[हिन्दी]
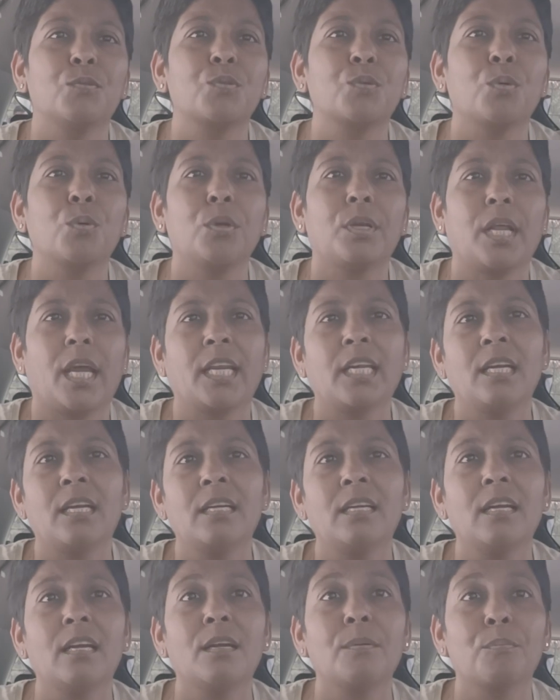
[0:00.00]
उसको
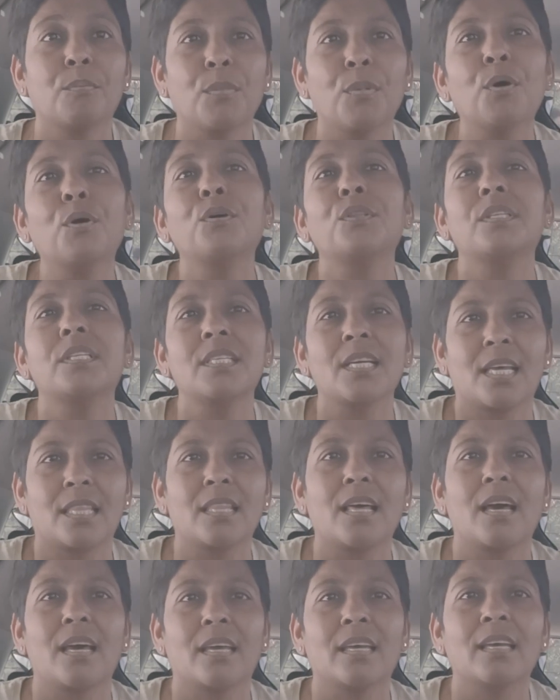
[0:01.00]
900 बहुत ज़्यादा
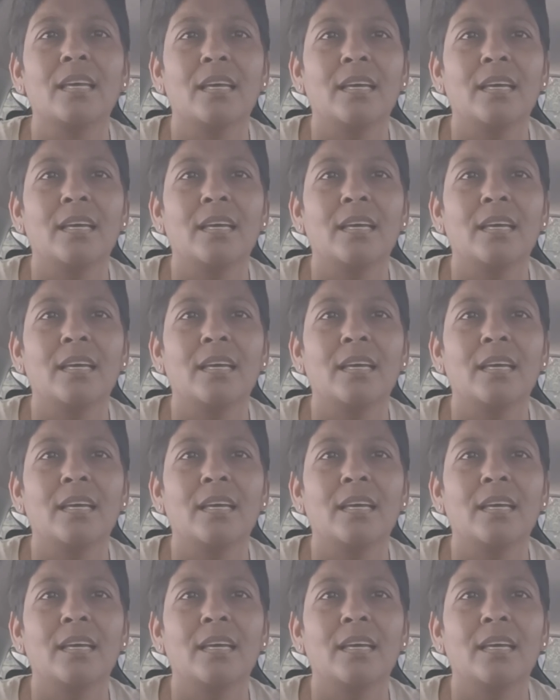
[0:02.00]
है